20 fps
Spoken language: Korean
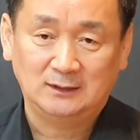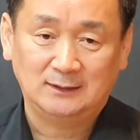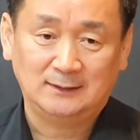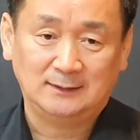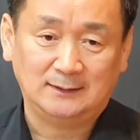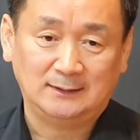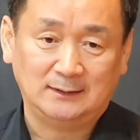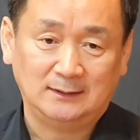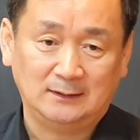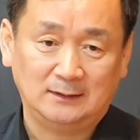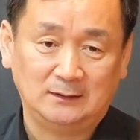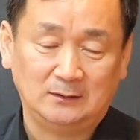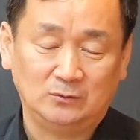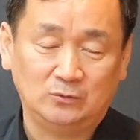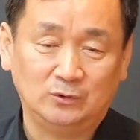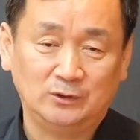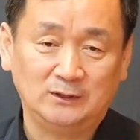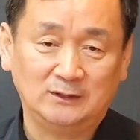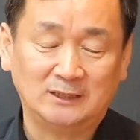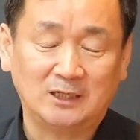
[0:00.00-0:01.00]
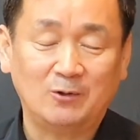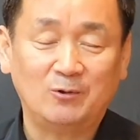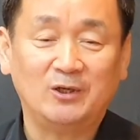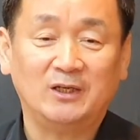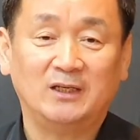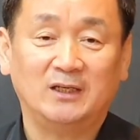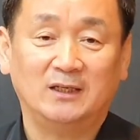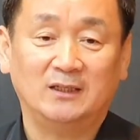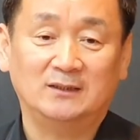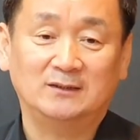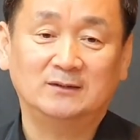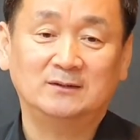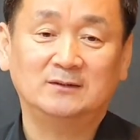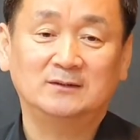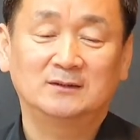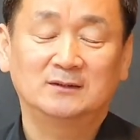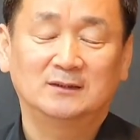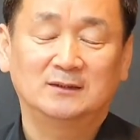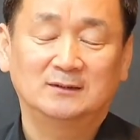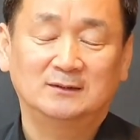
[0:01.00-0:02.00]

예, 우리 사회에는